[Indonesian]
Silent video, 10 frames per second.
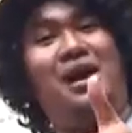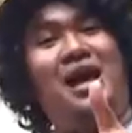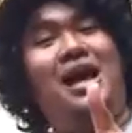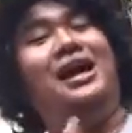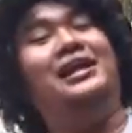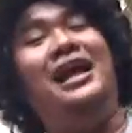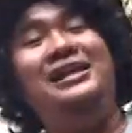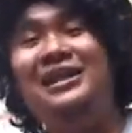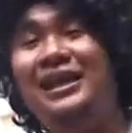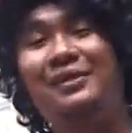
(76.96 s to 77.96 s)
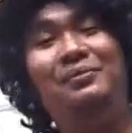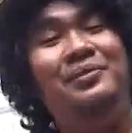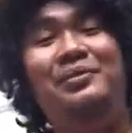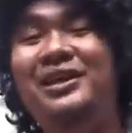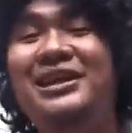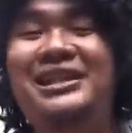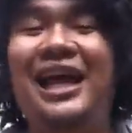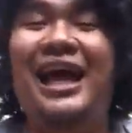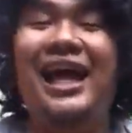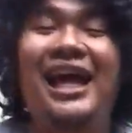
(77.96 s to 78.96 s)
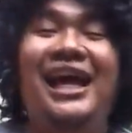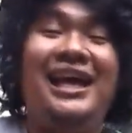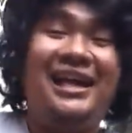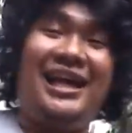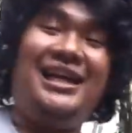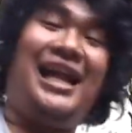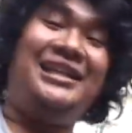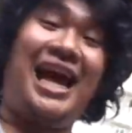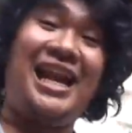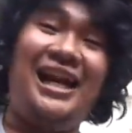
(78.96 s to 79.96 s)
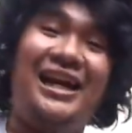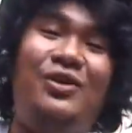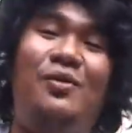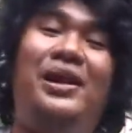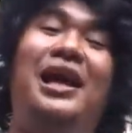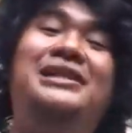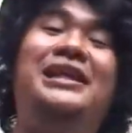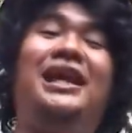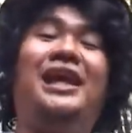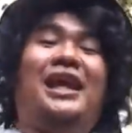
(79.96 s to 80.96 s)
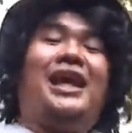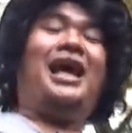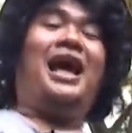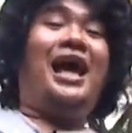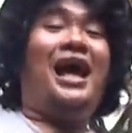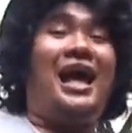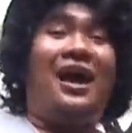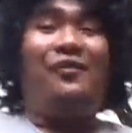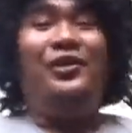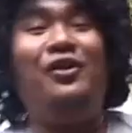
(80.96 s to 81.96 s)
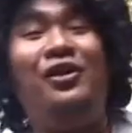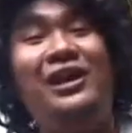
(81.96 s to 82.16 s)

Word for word: banget asli pemirsa. Nah sekarang nih gue pengen ngasih Ah, video